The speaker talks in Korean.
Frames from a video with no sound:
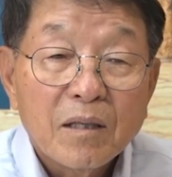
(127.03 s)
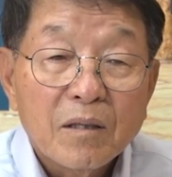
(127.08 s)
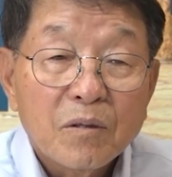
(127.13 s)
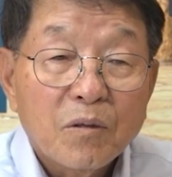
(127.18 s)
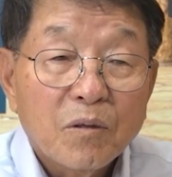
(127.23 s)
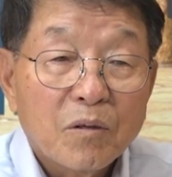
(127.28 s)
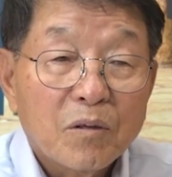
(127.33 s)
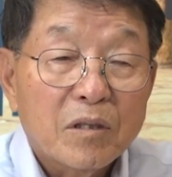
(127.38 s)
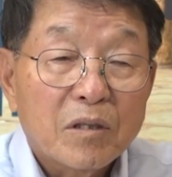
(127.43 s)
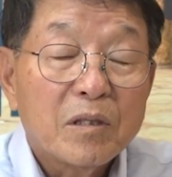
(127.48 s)

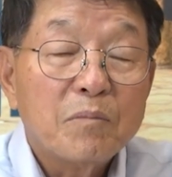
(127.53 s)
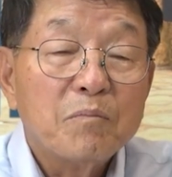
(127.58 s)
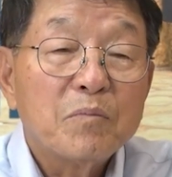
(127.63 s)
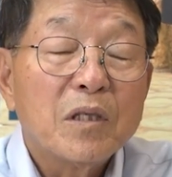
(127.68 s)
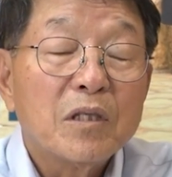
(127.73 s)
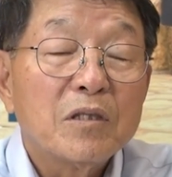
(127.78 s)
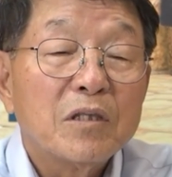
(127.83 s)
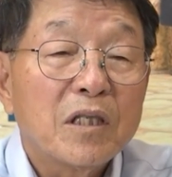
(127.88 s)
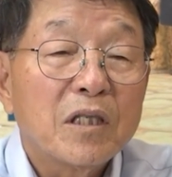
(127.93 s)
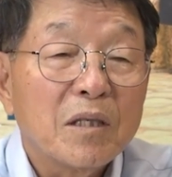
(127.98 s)
또는
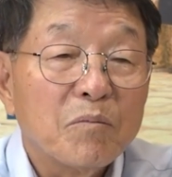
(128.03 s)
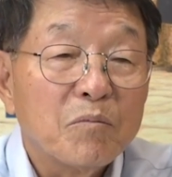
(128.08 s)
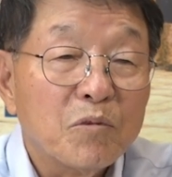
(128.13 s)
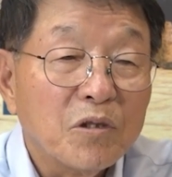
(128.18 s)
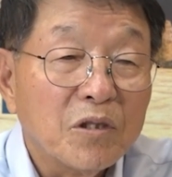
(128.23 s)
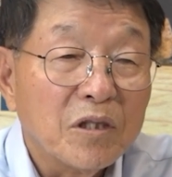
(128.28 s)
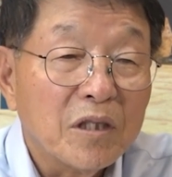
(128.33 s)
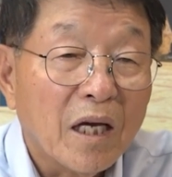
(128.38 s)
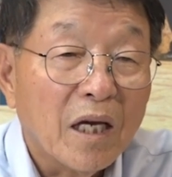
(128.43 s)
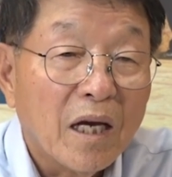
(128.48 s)
금전적인
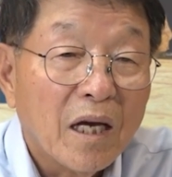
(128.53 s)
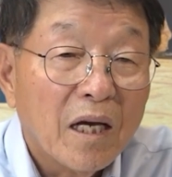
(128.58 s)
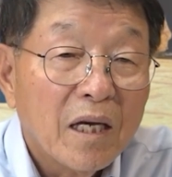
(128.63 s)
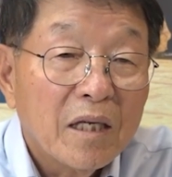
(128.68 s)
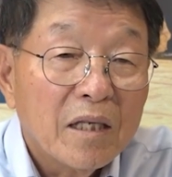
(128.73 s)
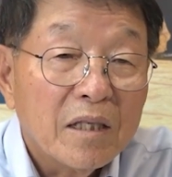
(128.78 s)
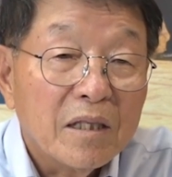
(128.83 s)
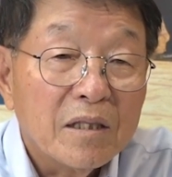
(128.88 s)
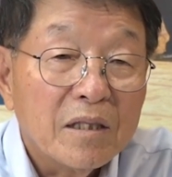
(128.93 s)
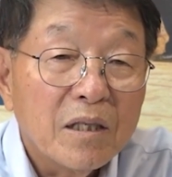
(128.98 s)
문제
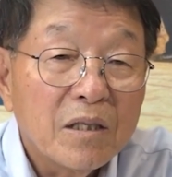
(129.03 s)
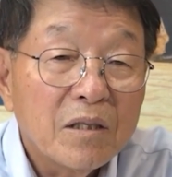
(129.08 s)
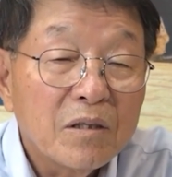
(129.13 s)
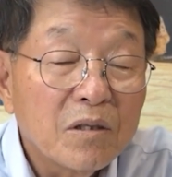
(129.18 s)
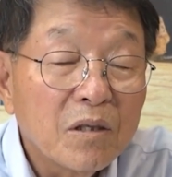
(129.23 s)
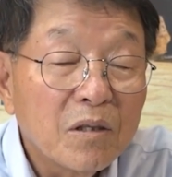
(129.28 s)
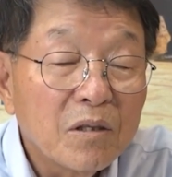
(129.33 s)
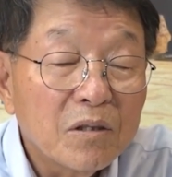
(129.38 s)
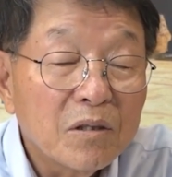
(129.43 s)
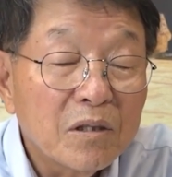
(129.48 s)
이런
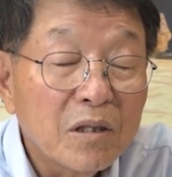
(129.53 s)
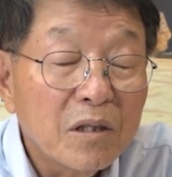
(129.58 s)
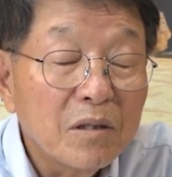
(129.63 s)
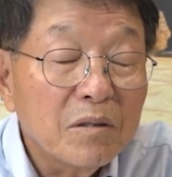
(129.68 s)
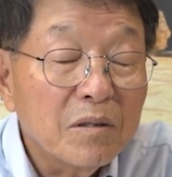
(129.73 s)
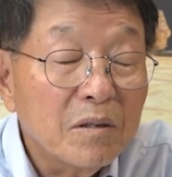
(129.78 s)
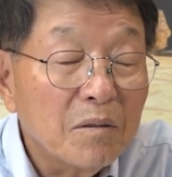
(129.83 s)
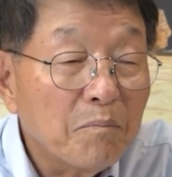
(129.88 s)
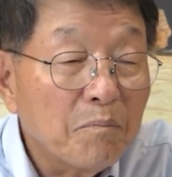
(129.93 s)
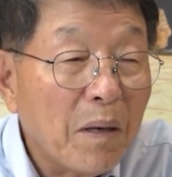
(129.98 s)

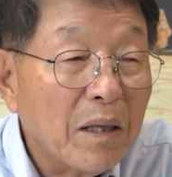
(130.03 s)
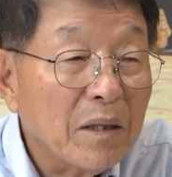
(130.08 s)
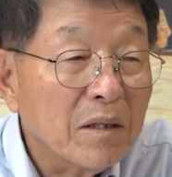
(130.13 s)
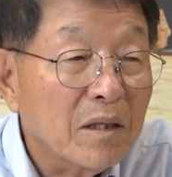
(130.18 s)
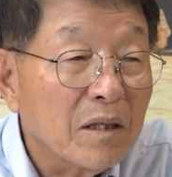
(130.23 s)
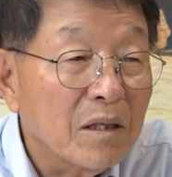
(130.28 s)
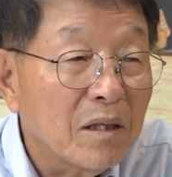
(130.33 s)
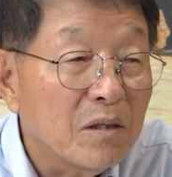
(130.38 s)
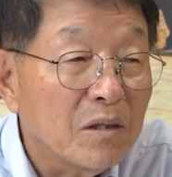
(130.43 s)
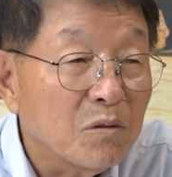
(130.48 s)
것은
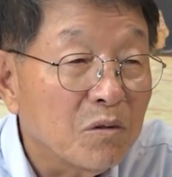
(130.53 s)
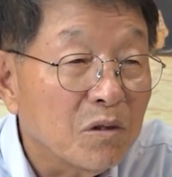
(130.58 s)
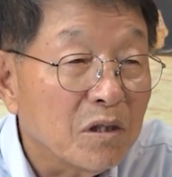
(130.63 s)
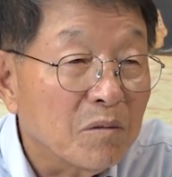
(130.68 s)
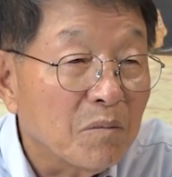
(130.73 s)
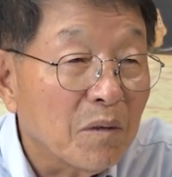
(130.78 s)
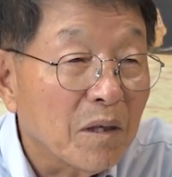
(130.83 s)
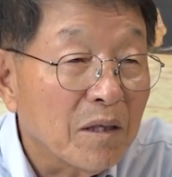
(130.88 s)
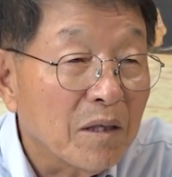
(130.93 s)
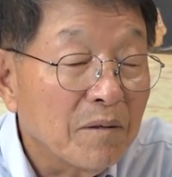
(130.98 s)
판결을 할 수
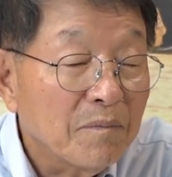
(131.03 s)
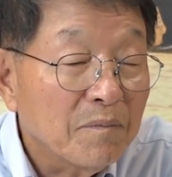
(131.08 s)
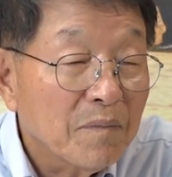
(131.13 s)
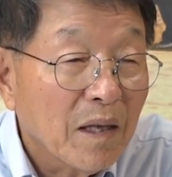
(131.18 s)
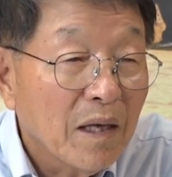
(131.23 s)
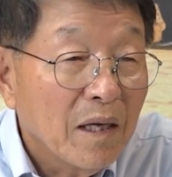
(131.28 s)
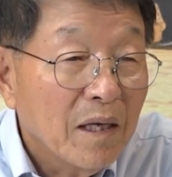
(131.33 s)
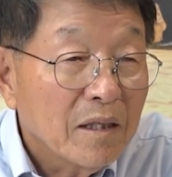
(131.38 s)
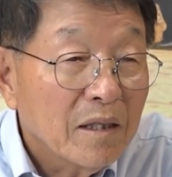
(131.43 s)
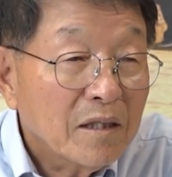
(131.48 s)
있지만은
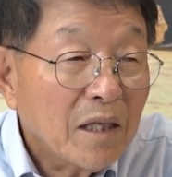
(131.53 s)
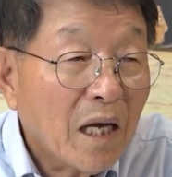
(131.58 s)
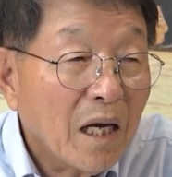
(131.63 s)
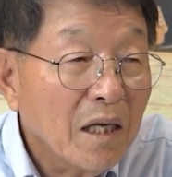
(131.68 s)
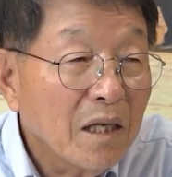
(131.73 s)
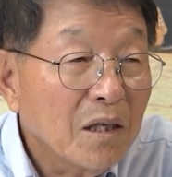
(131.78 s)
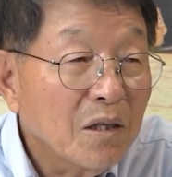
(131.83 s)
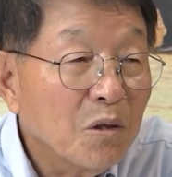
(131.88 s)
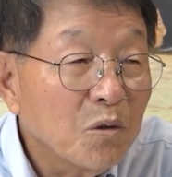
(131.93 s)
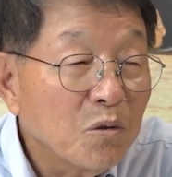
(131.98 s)

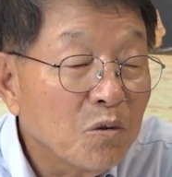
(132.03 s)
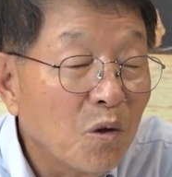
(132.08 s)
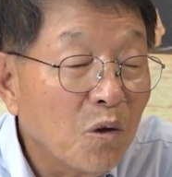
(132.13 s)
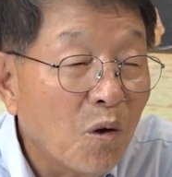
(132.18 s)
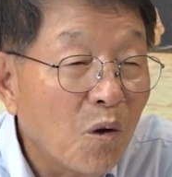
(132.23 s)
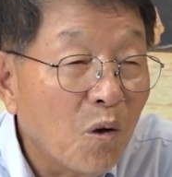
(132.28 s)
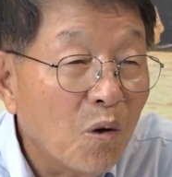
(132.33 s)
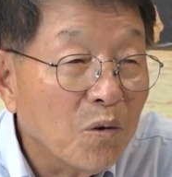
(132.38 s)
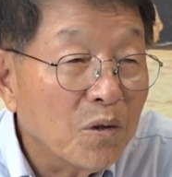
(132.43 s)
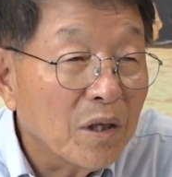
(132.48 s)

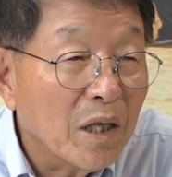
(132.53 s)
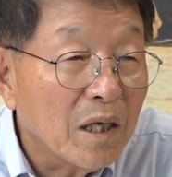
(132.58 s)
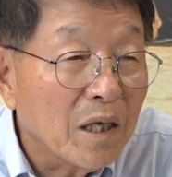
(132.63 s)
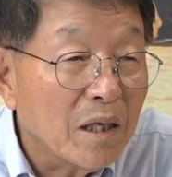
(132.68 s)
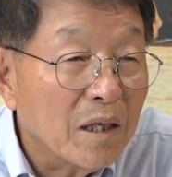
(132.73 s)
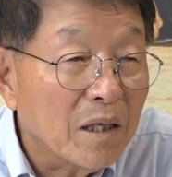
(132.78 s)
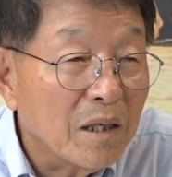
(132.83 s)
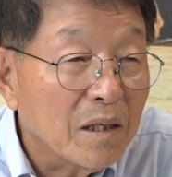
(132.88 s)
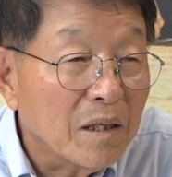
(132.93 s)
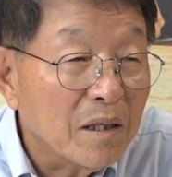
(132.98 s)
사형언도
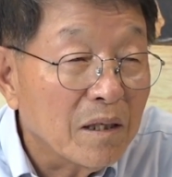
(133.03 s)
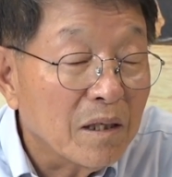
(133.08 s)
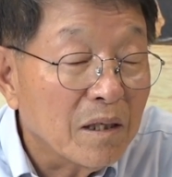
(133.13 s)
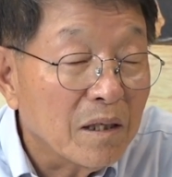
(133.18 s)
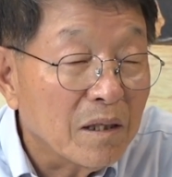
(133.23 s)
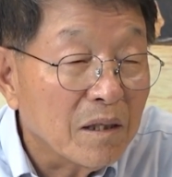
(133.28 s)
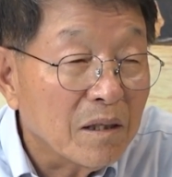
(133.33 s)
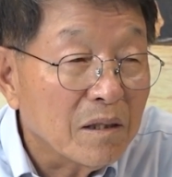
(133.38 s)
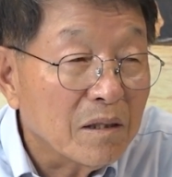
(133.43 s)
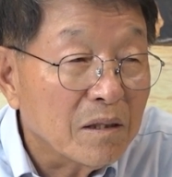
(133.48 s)

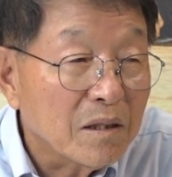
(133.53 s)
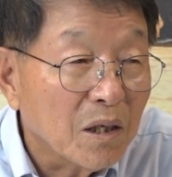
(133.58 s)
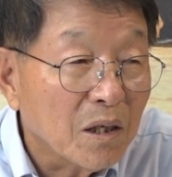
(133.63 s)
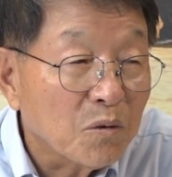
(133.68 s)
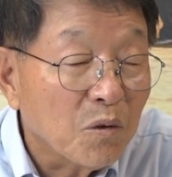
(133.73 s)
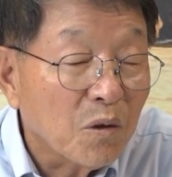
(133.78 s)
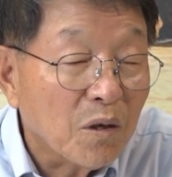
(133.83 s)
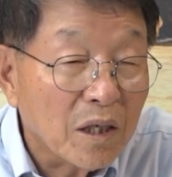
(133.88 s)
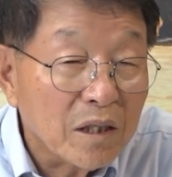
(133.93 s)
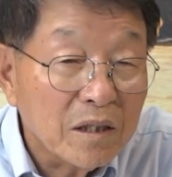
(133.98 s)
내는
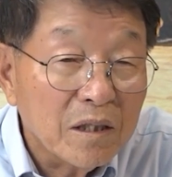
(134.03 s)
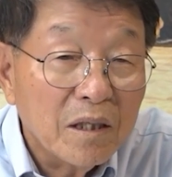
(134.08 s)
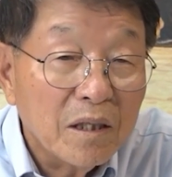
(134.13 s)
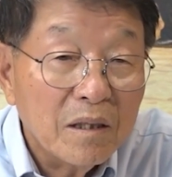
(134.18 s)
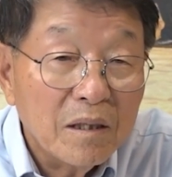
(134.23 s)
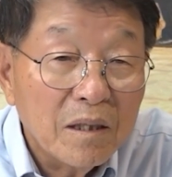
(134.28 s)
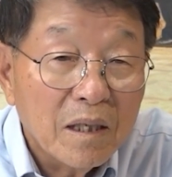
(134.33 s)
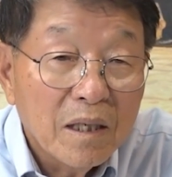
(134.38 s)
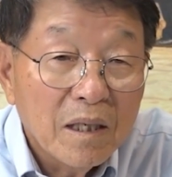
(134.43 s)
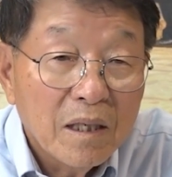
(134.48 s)

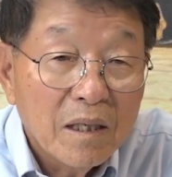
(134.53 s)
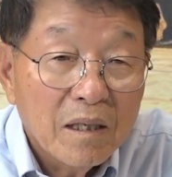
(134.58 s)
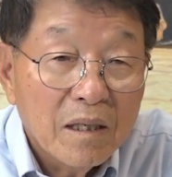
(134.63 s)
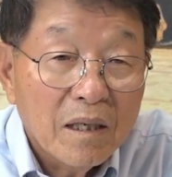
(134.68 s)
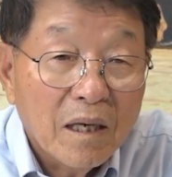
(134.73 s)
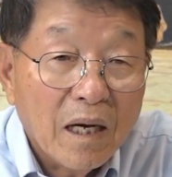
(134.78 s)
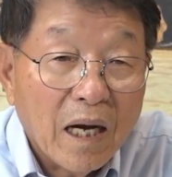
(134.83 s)
정도까지는 어,